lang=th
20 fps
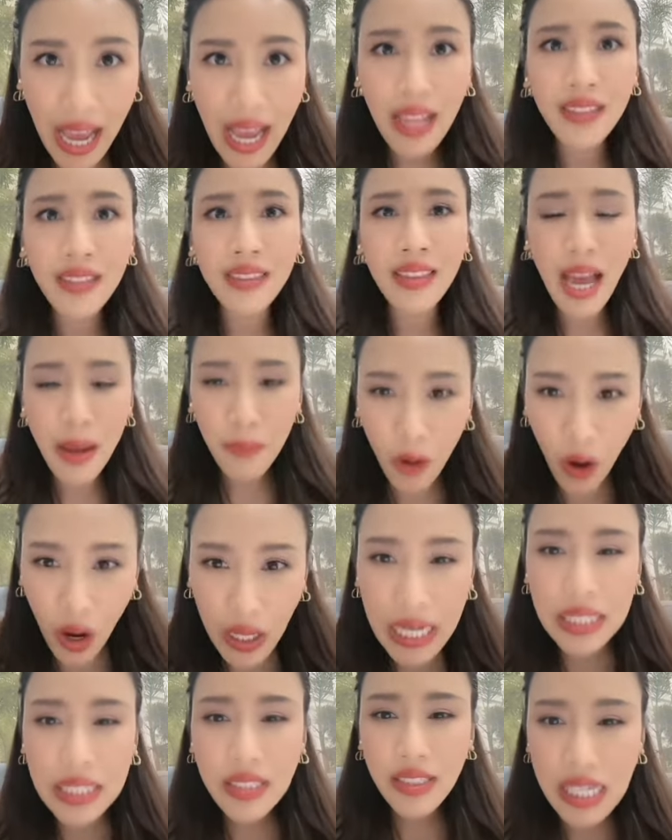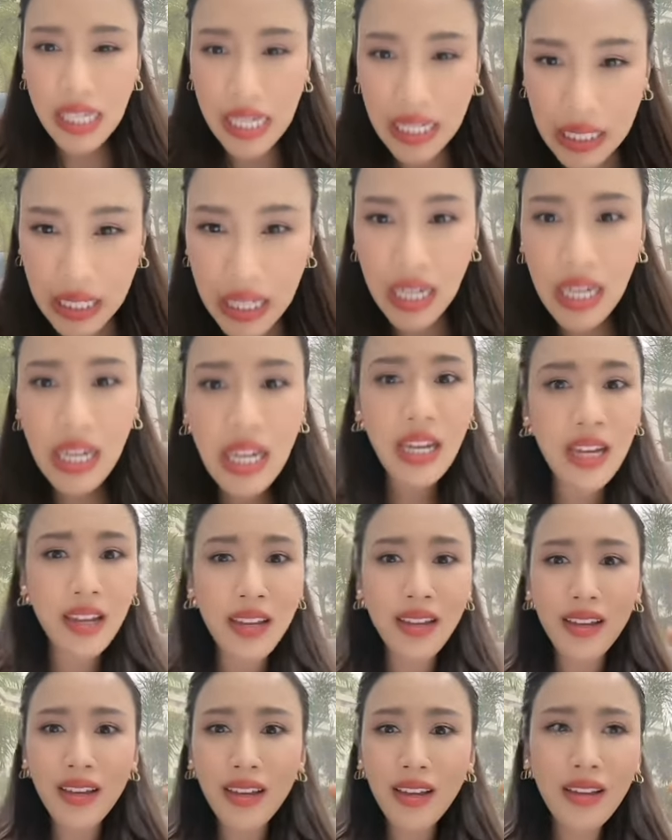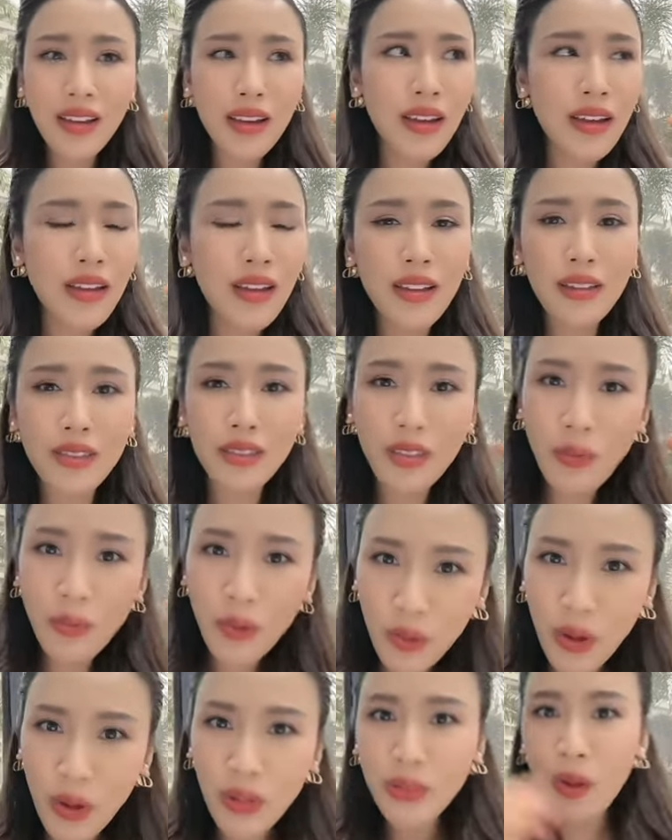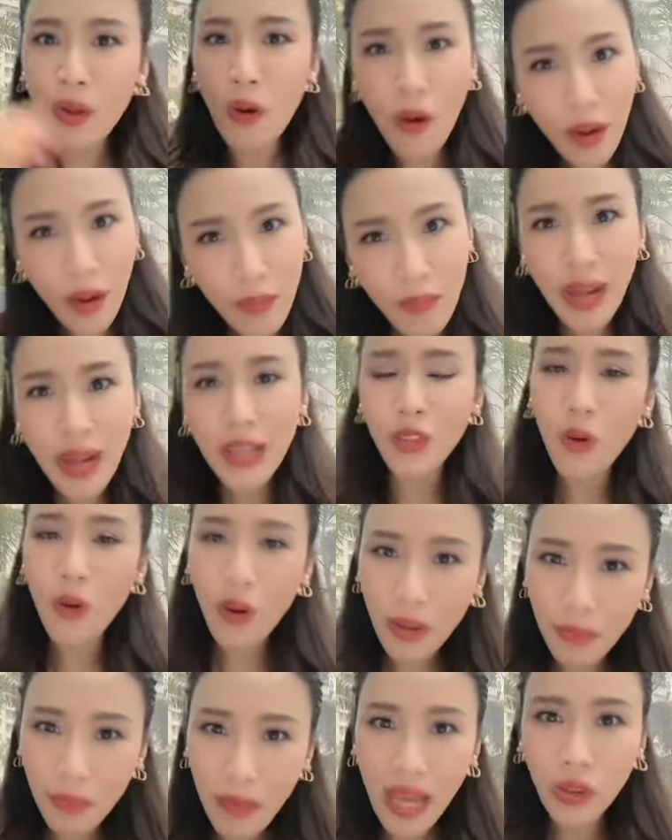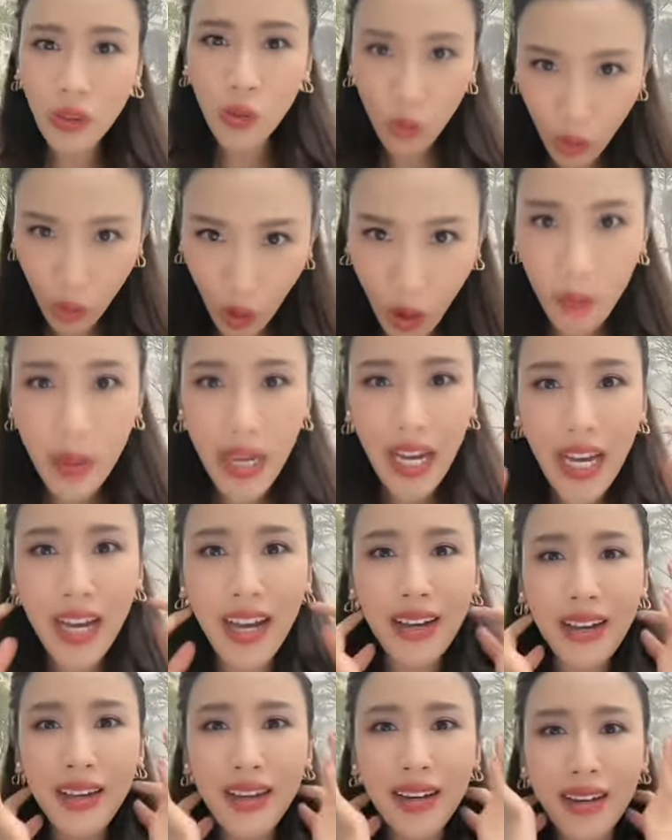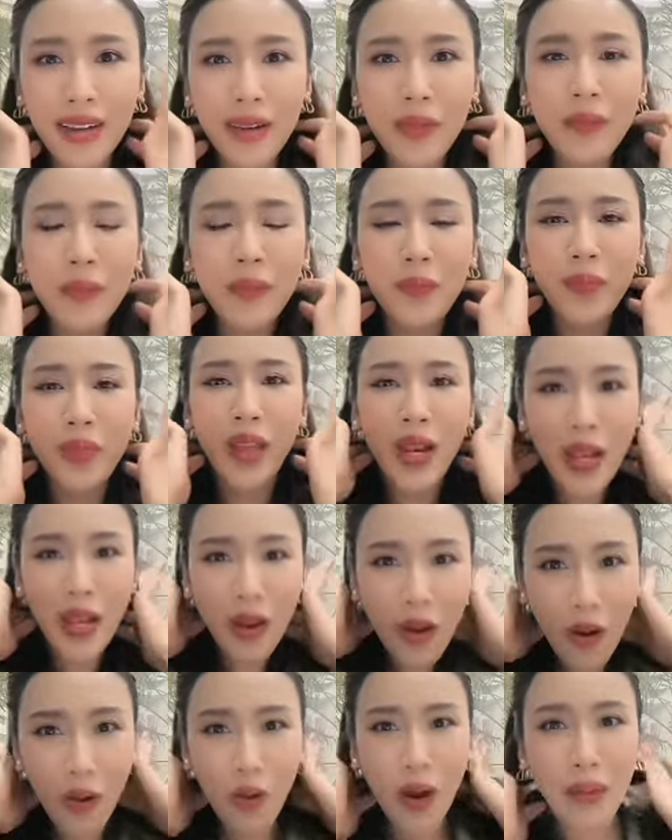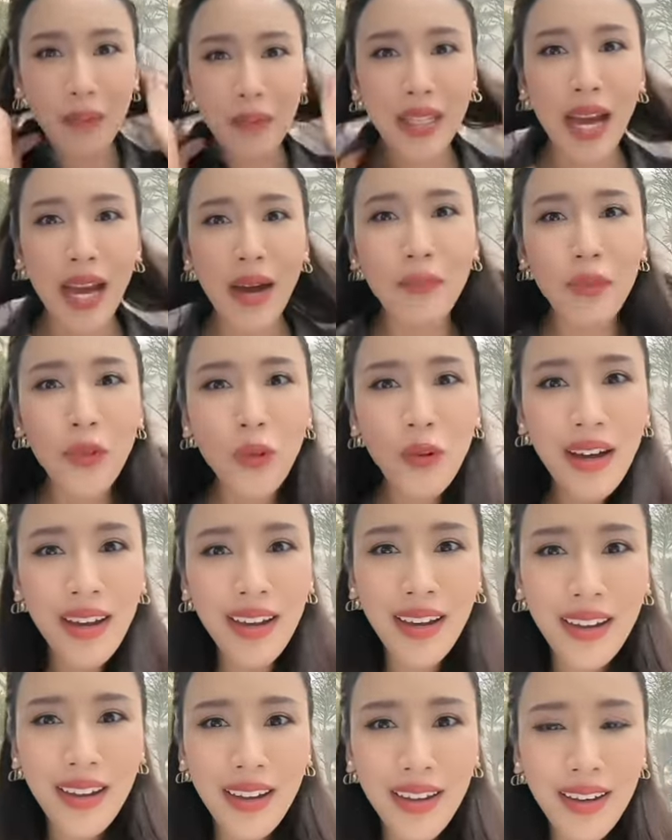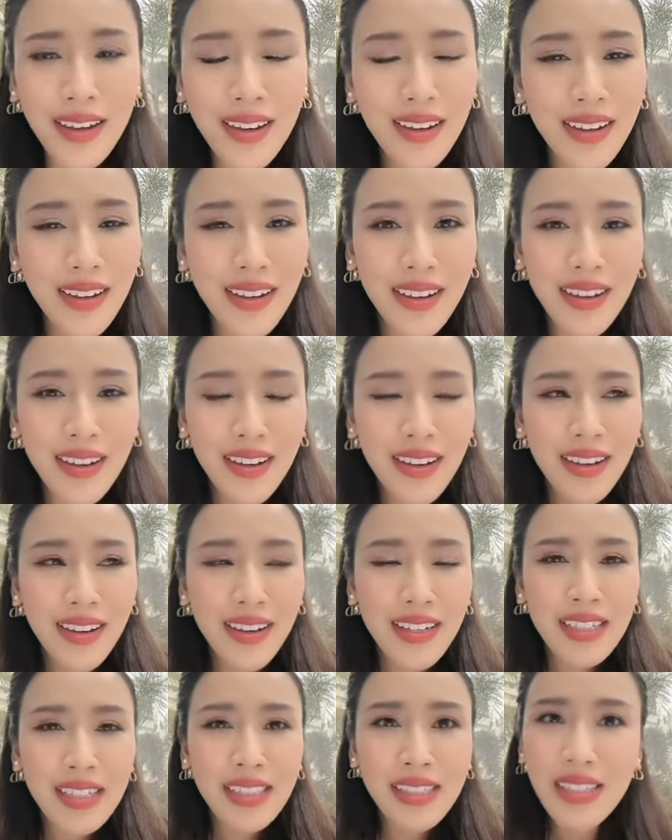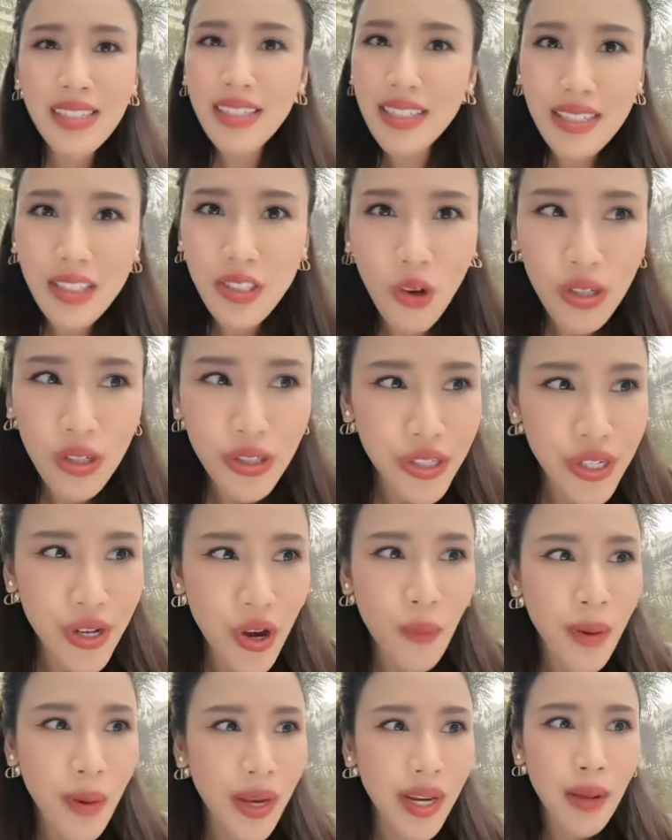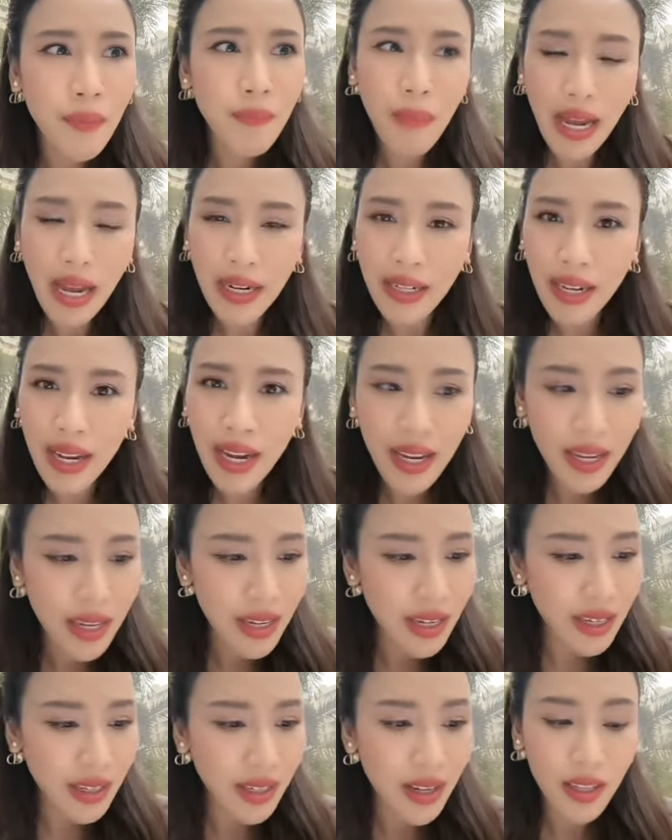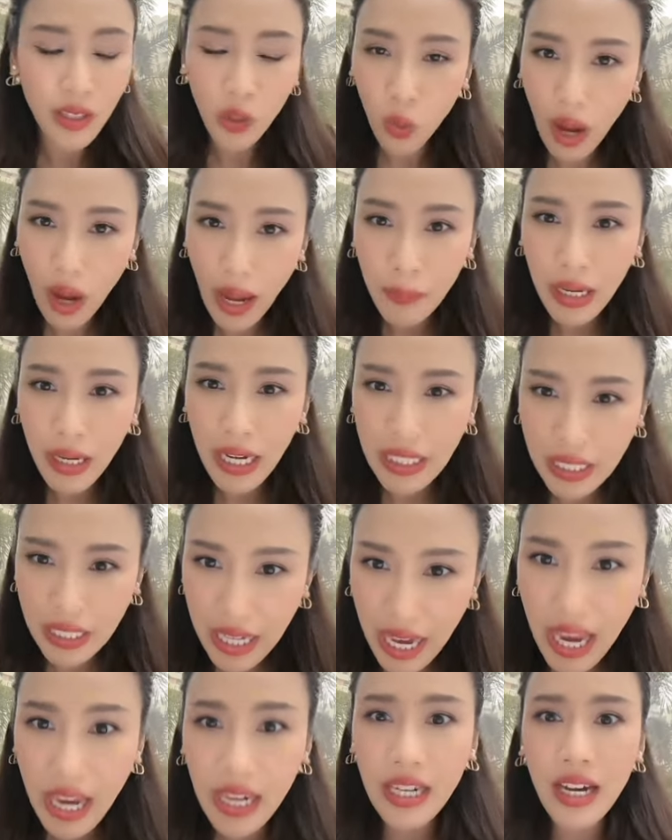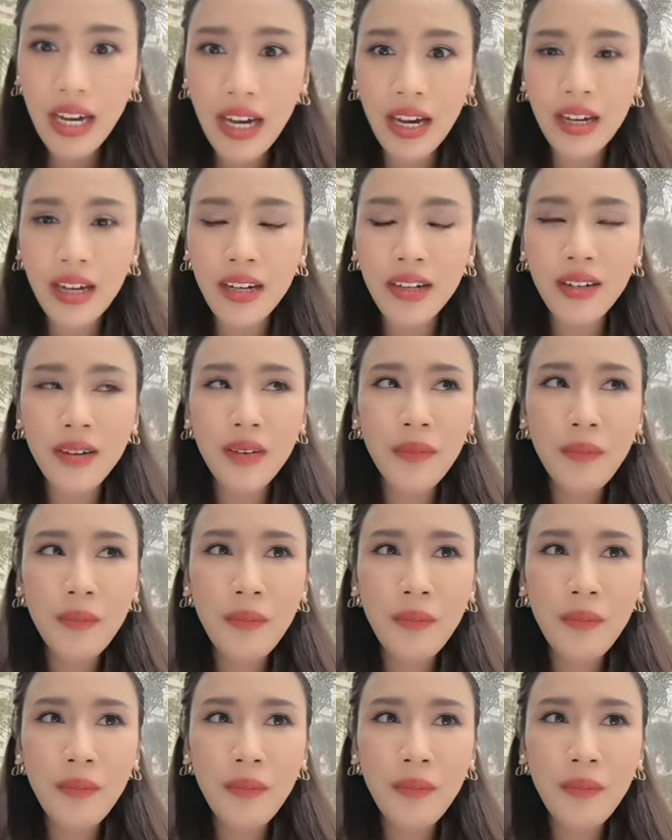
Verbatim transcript: ยงานตามข้อเท็จจริงที่ตำรวจโต้กันไปโต้กันมาถูกต้องไหมคะ อันนี้ขอความเป็นธรรมด้วย สื่อโซเชียลไม่ได้ปั่นให้เกิดความขัดแย้งนะคะ